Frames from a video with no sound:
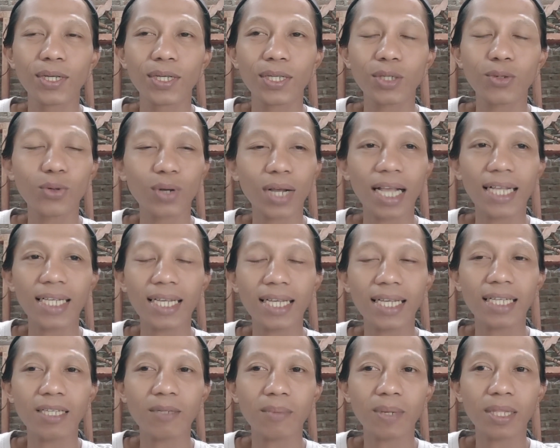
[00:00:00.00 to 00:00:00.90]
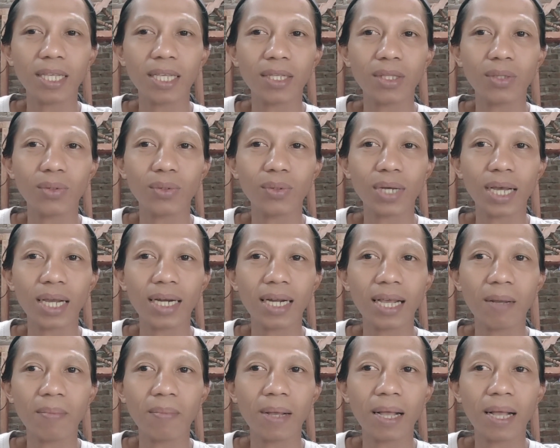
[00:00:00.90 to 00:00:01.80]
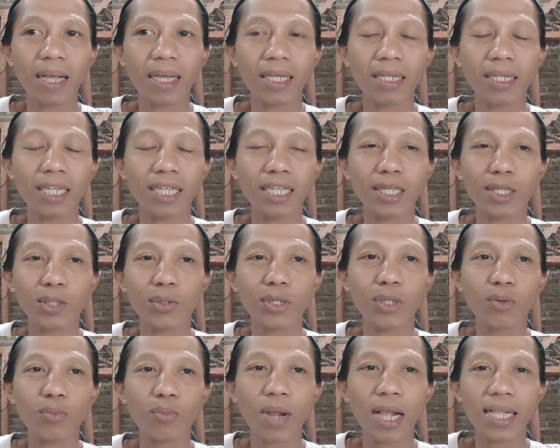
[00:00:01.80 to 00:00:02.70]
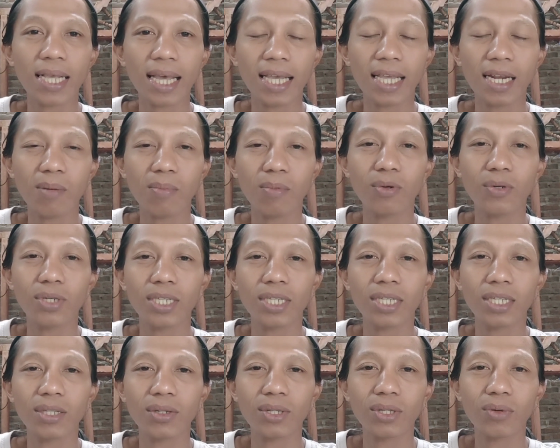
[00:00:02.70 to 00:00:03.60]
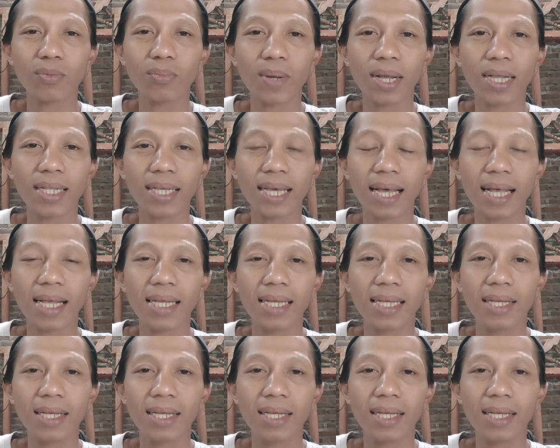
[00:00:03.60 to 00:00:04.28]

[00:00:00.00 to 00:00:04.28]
suka saya seperti itu karena apa di situ itu banyak ilmu di situ itu banyak